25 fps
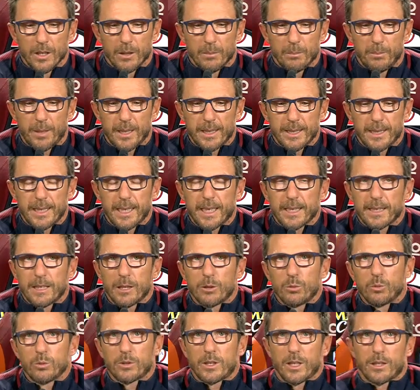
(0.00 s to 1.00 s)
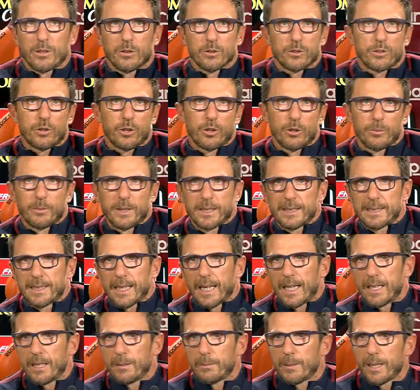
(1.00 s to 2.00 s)
Bah, nella tenuta non solo
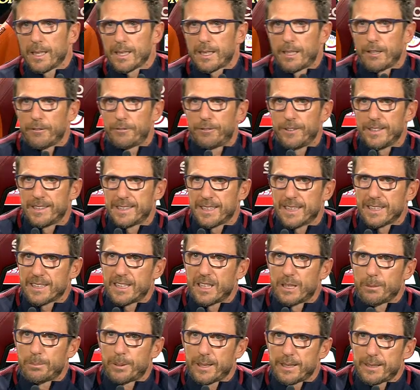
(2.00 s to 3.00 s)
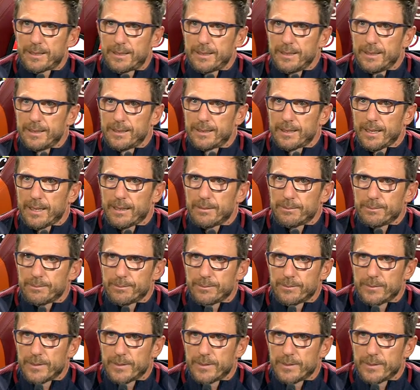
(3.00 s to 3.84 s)
mentale ma anche fisica della partita,